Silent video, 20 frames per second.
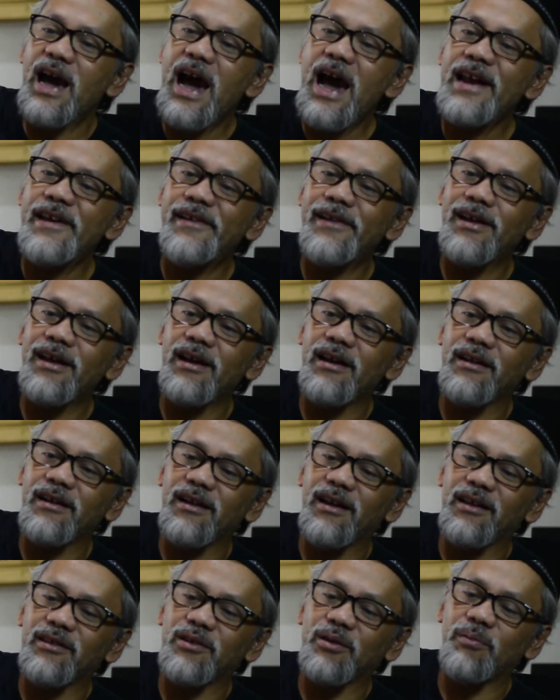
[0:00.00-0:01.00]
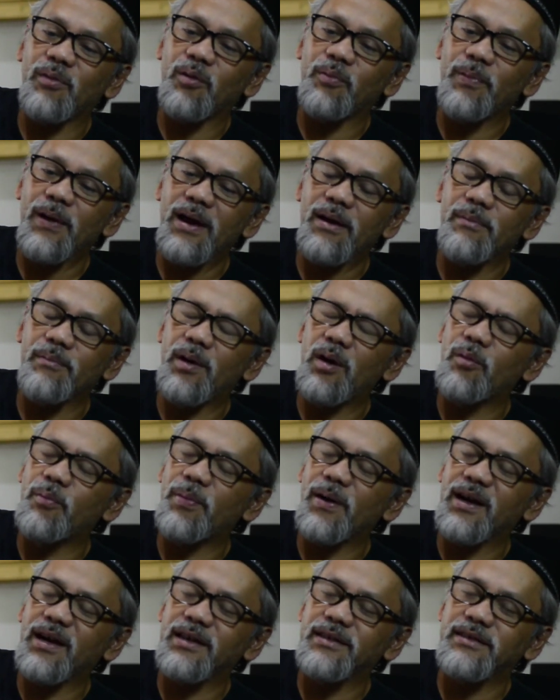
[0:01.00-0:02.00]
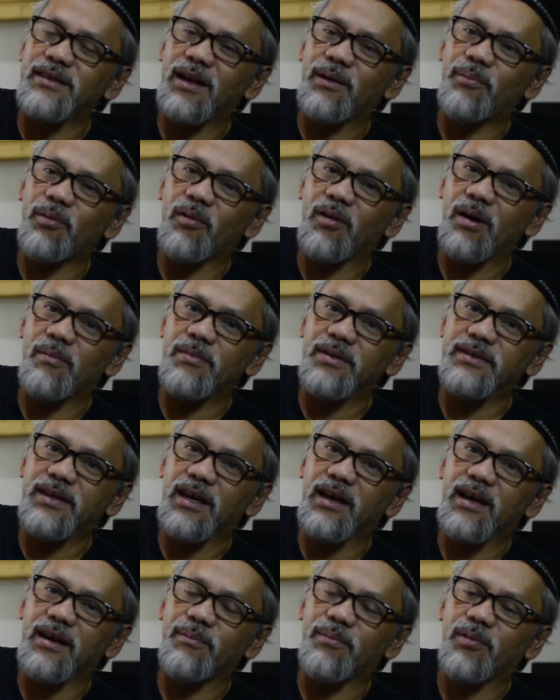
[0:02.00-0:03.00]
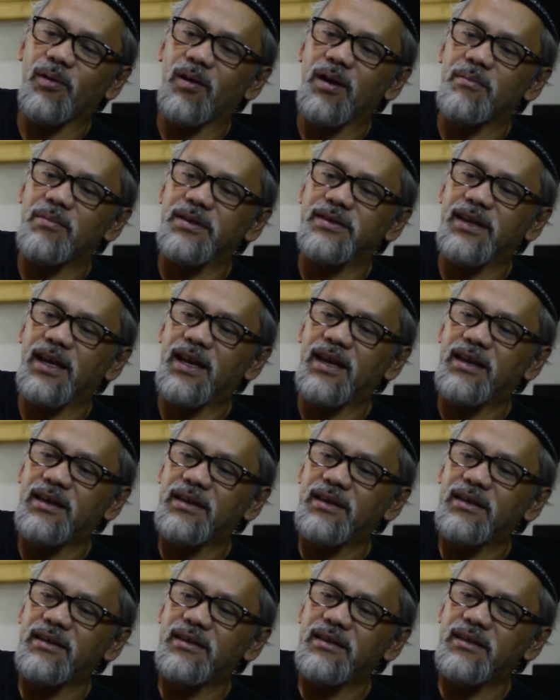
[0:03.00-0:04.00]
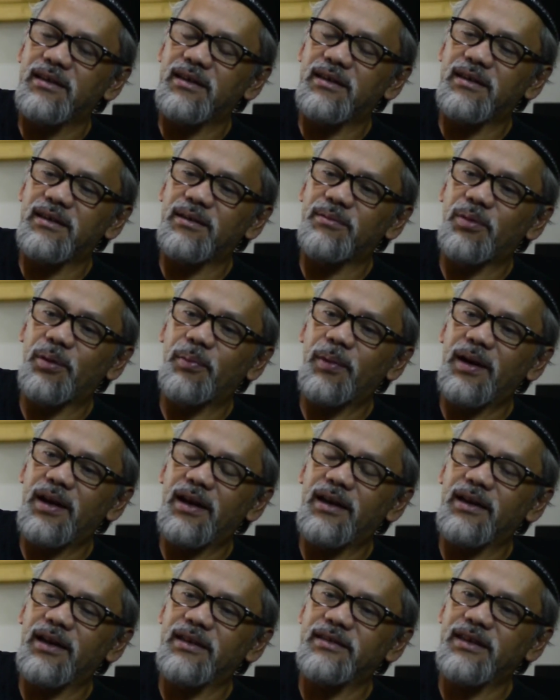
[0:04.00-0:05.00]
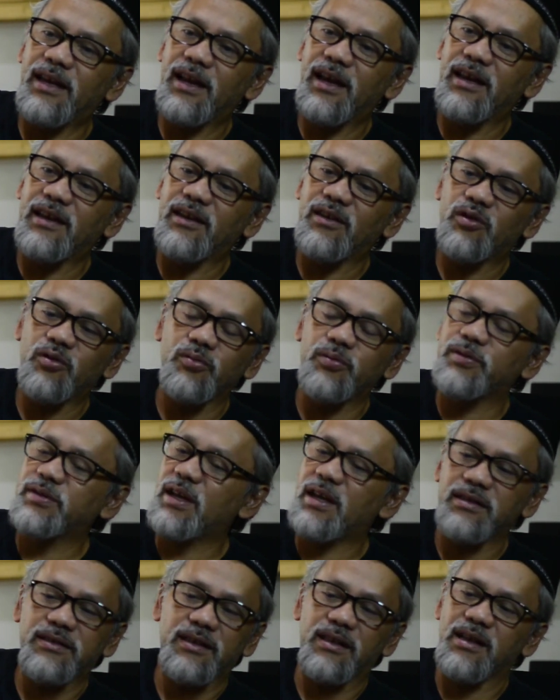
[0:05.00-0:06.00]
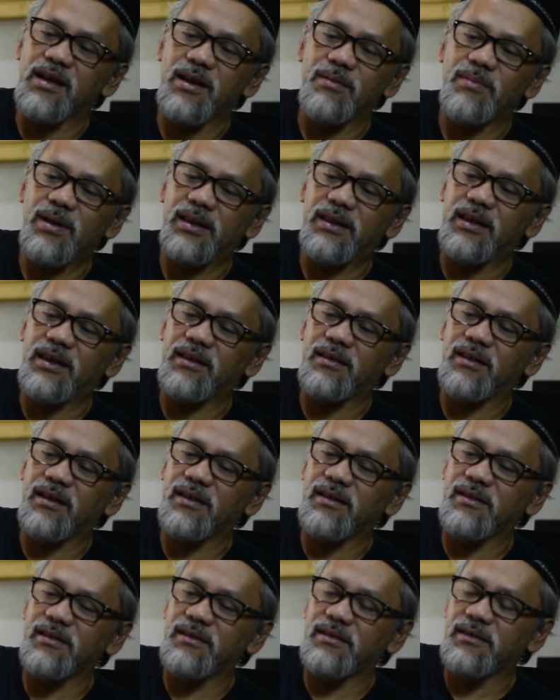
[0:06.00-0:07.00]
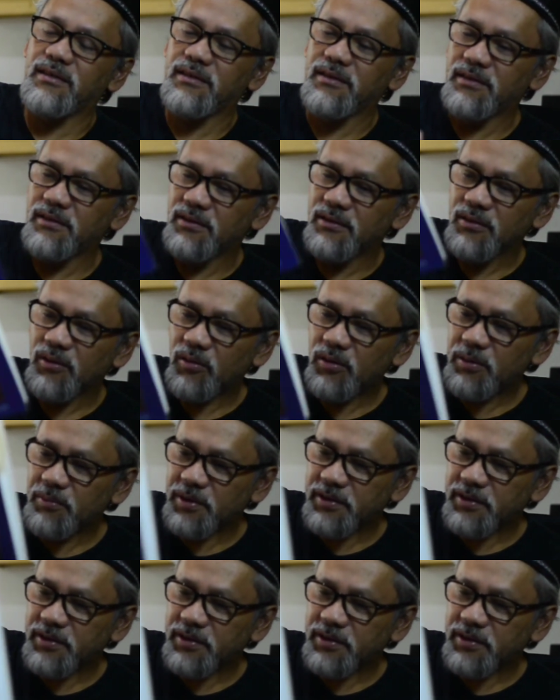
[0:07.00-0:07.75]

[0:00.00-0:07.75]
unlearn atau merupa, melupakan cara programming saya karena programming saya e, berbeda dengan cara ini susah setengah mati gitu ya. Oh ini